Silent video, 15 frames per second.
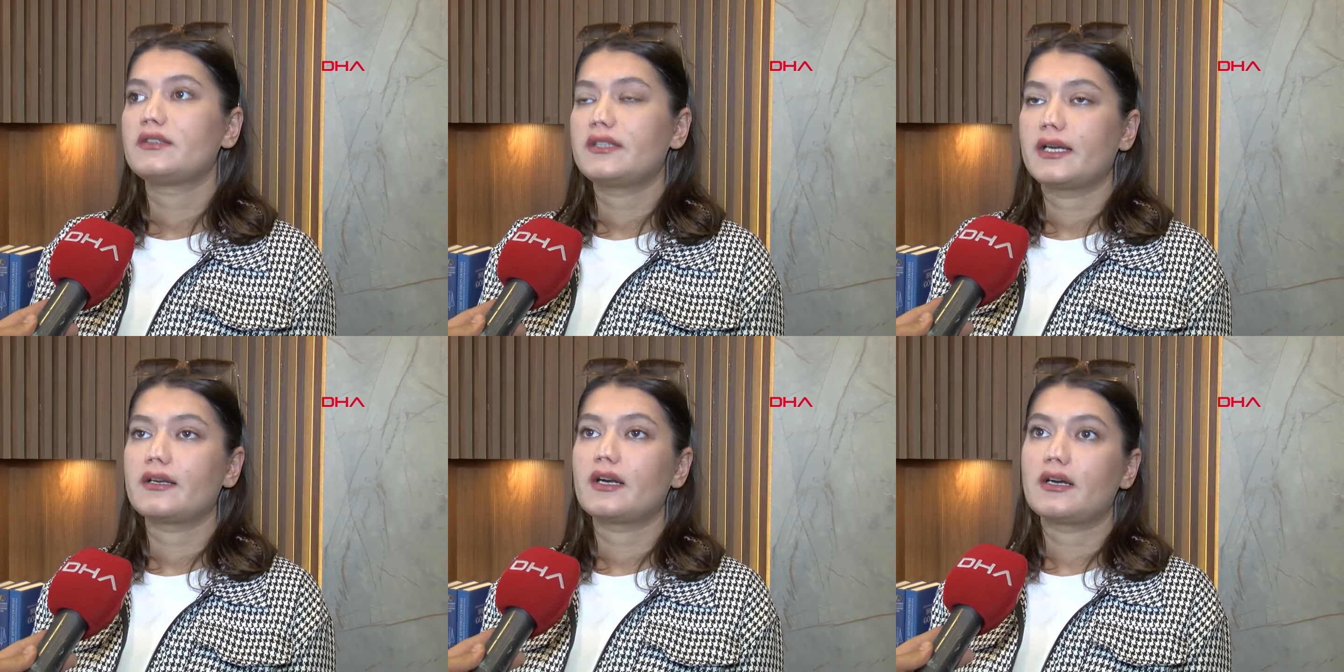
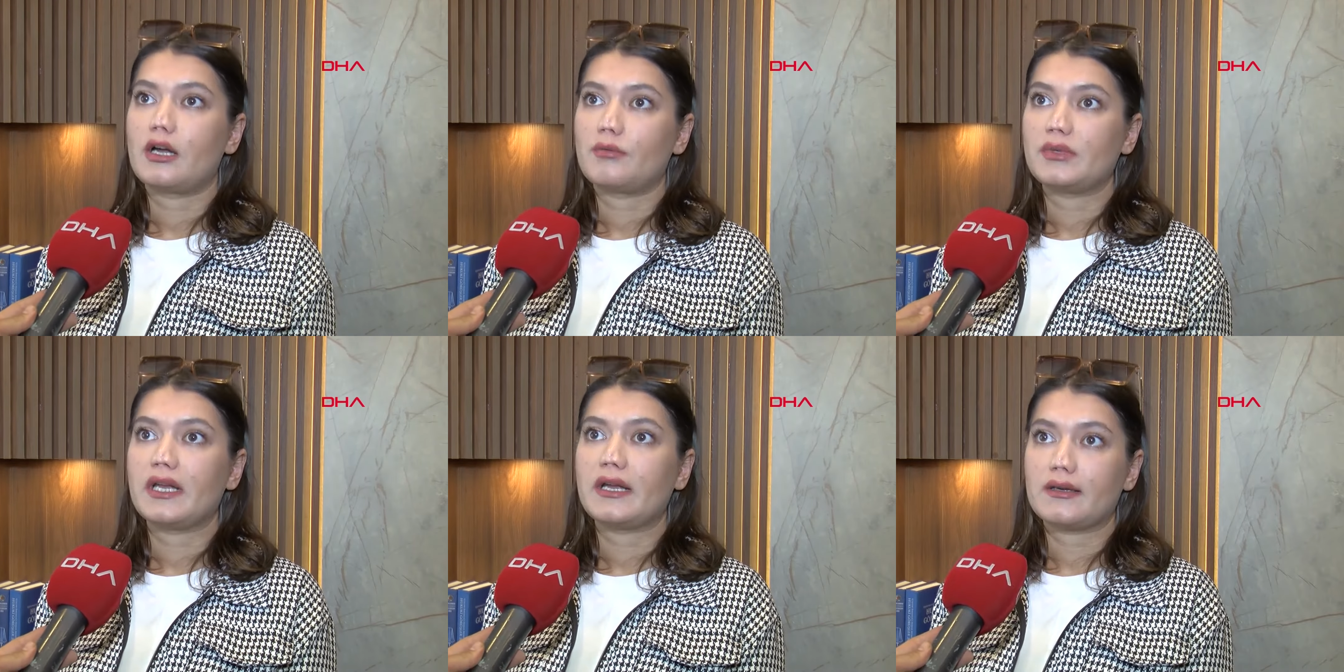
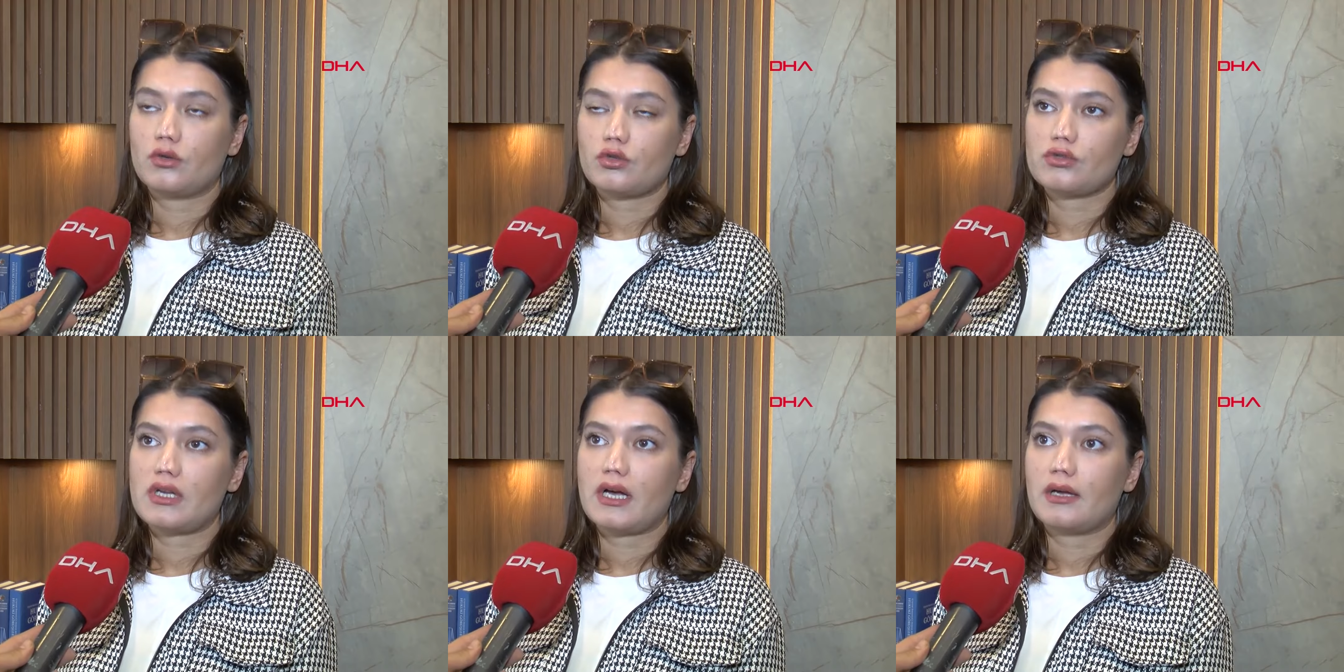Tekrardan bir
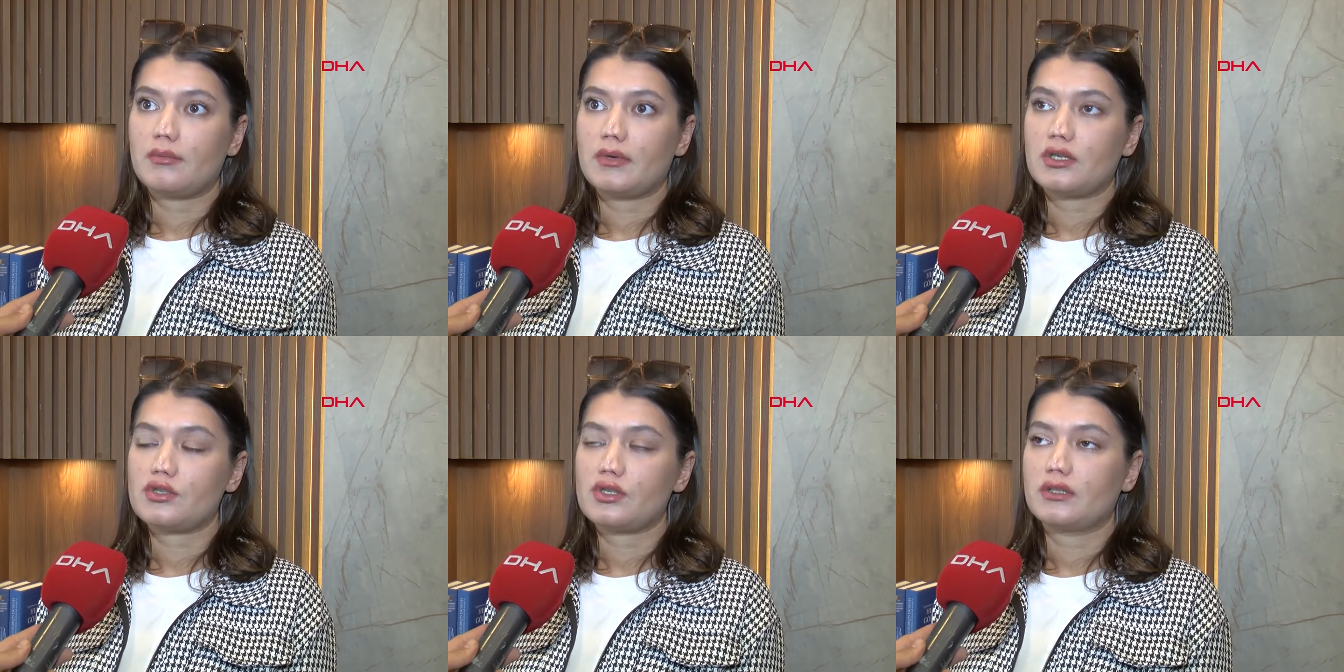nekroz
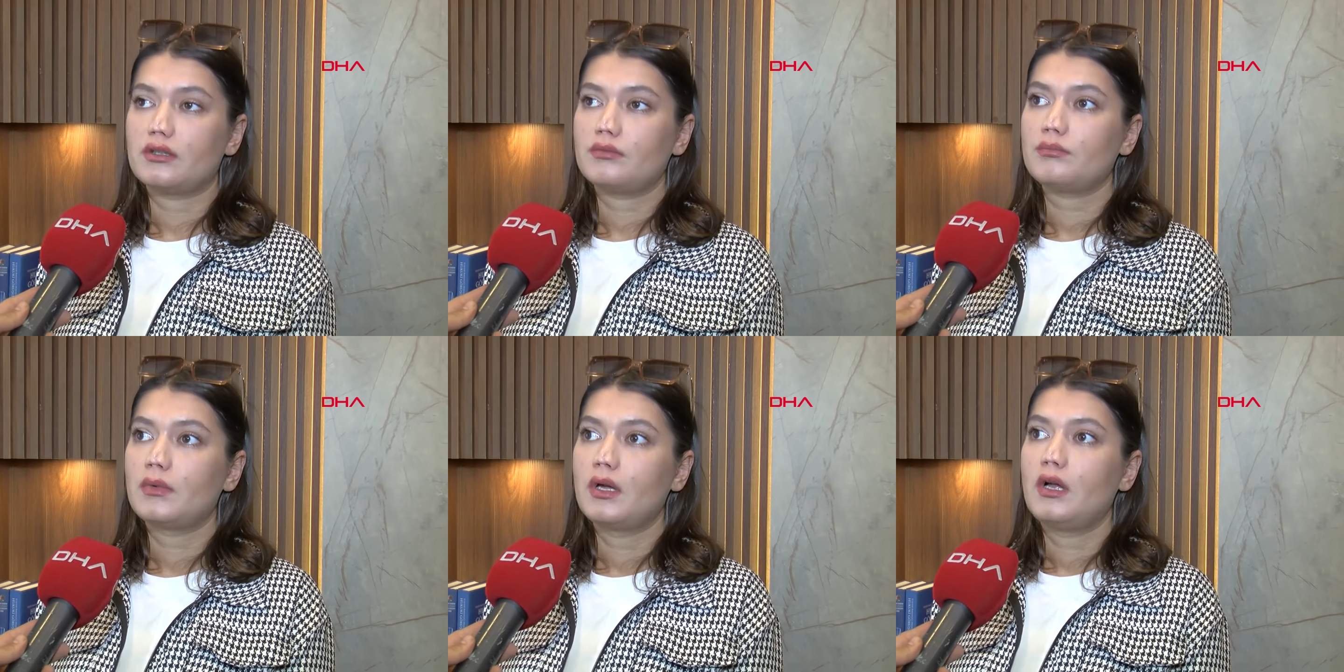kaybı
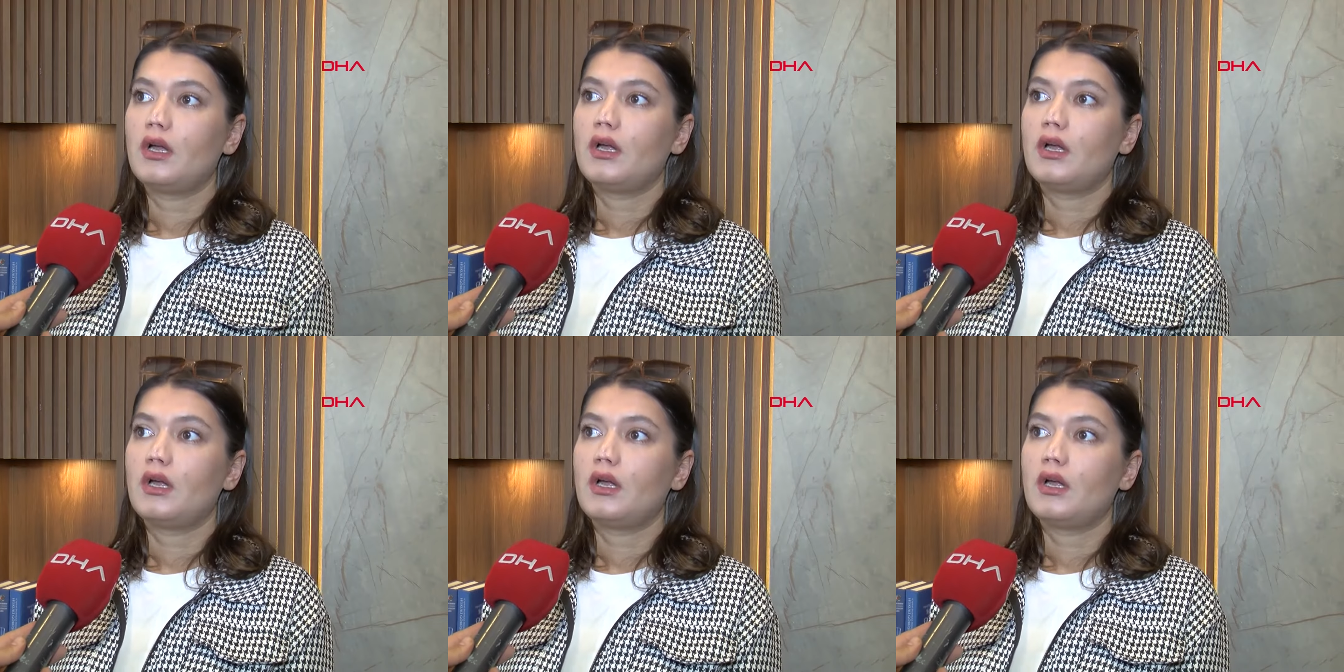yaşadım.